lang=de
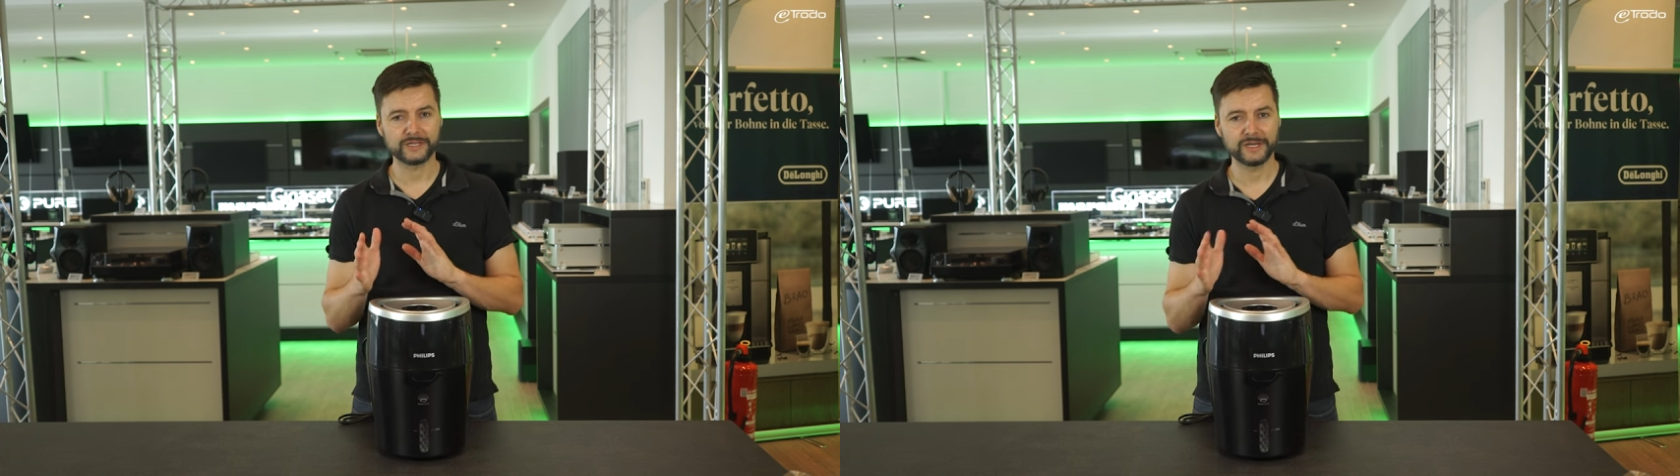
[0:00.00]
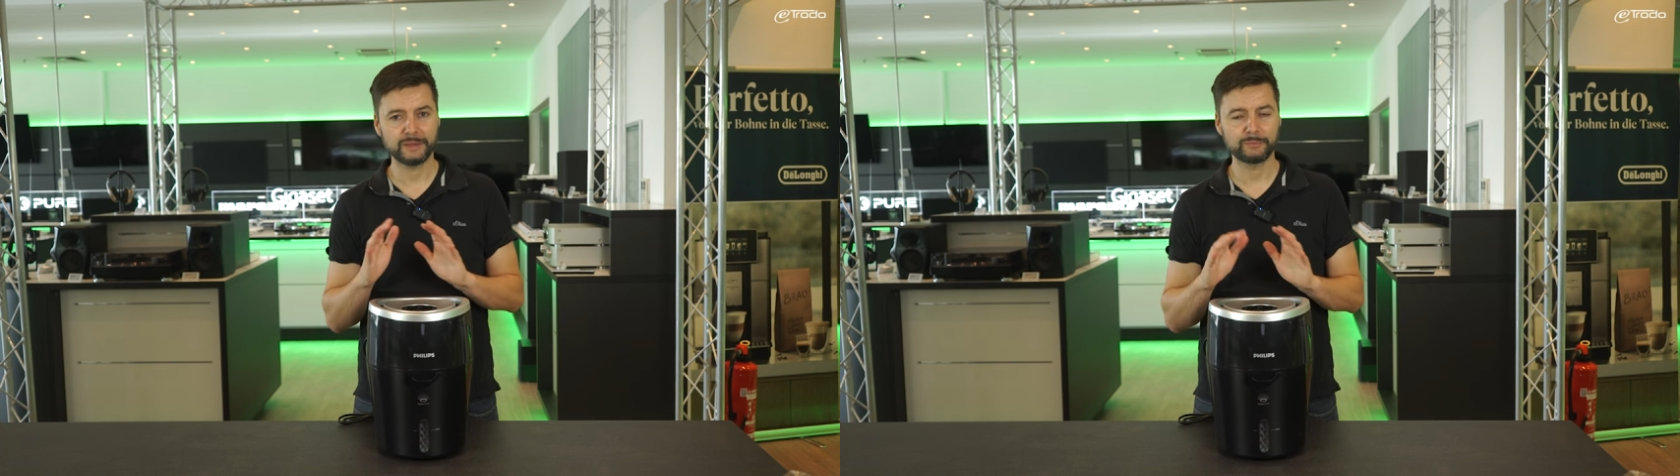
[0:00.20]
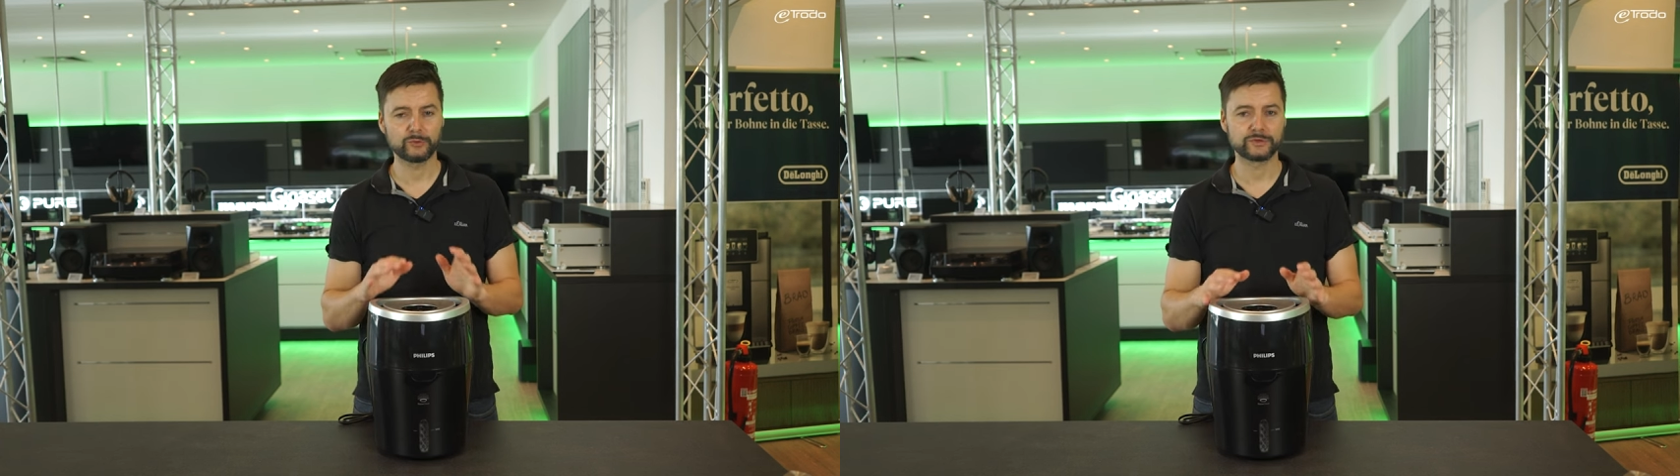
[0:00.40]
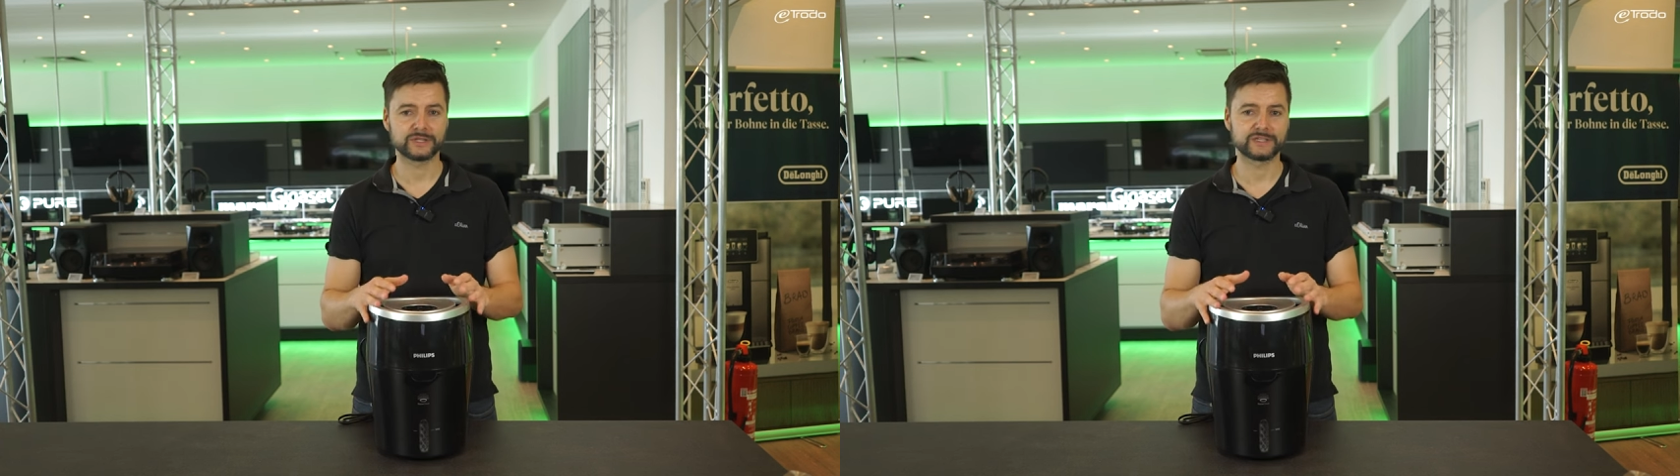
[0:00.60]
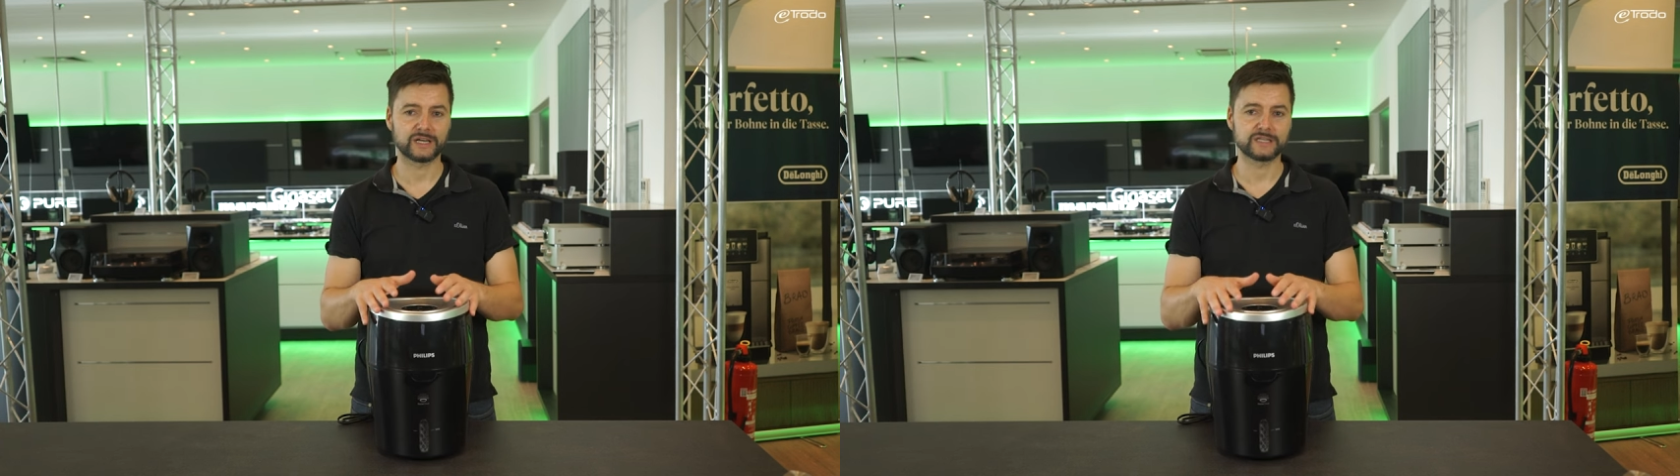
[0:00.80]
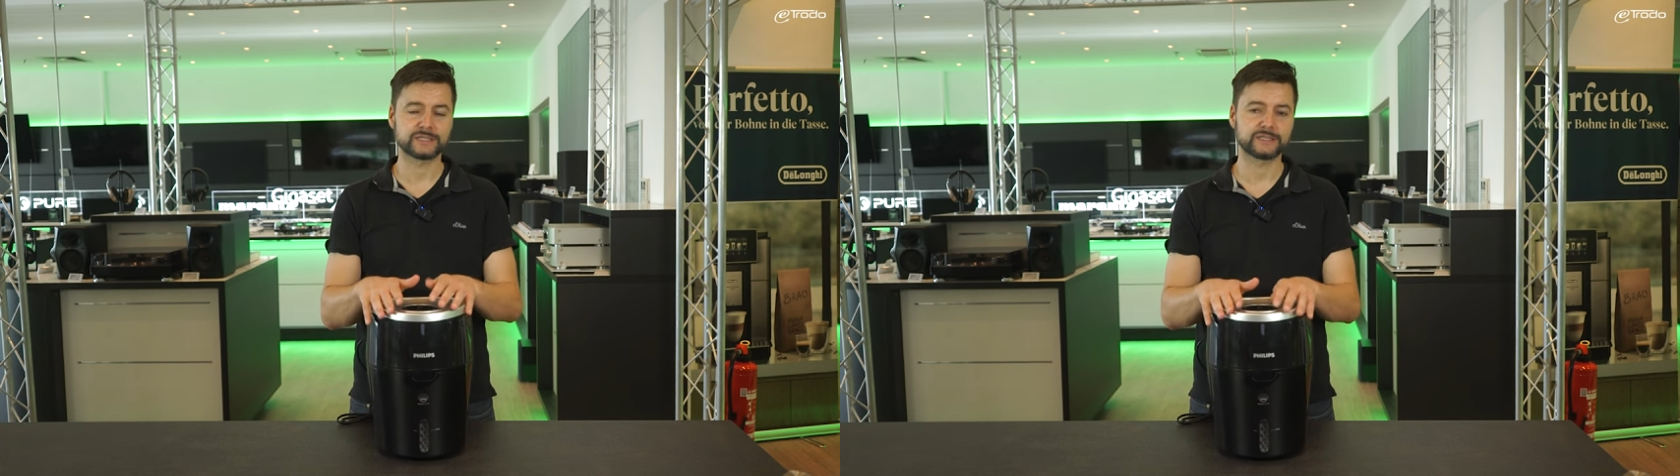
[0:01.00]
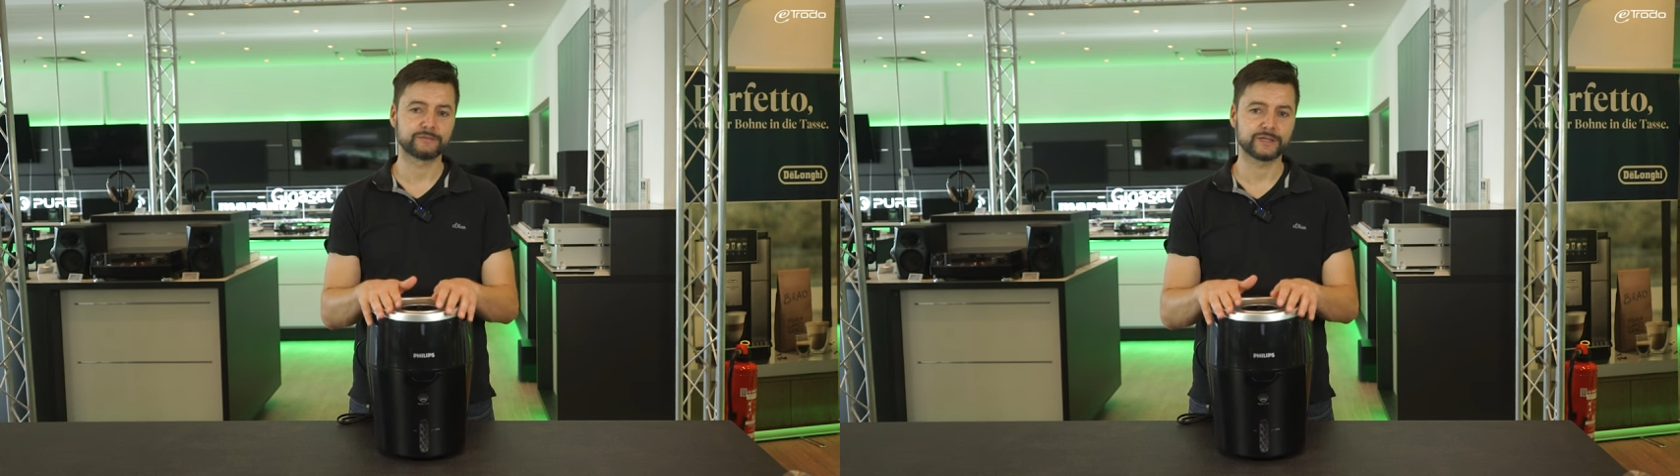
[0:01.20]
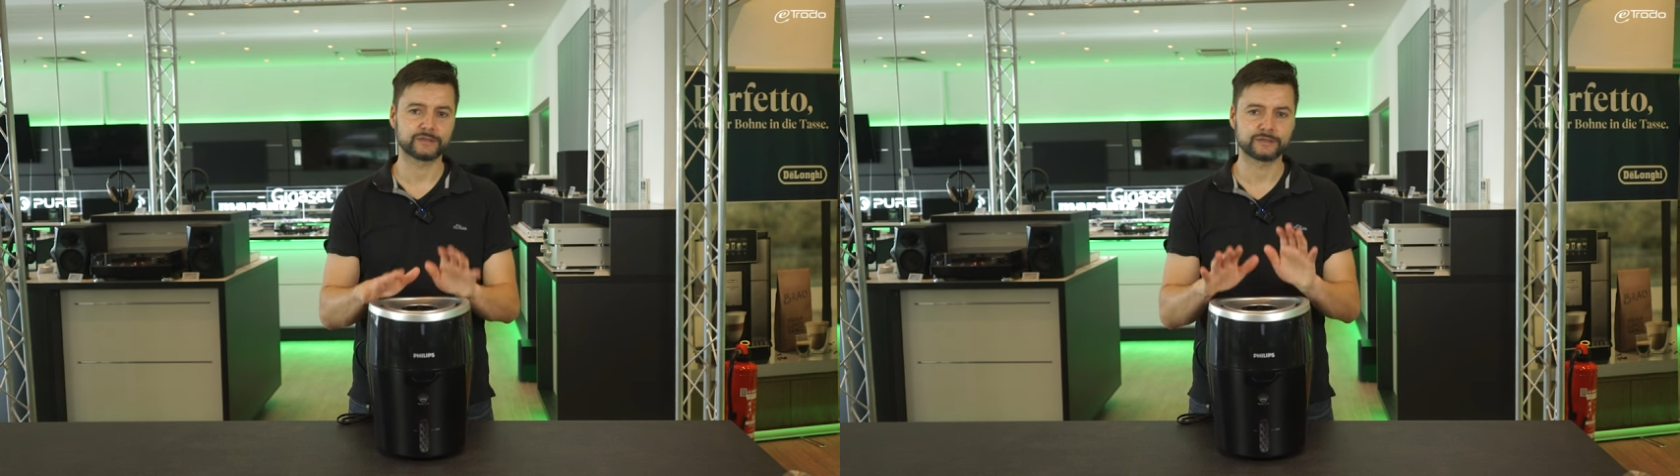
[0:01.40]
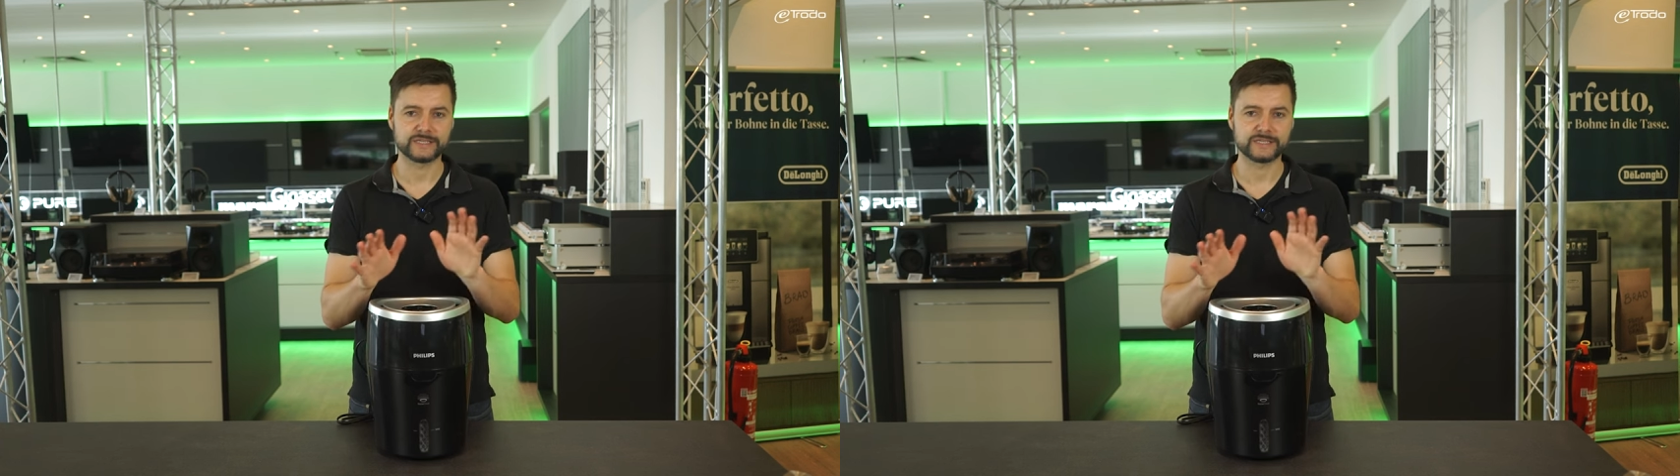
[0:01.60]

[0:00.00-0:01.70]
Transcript: knapp unter 30 Watt,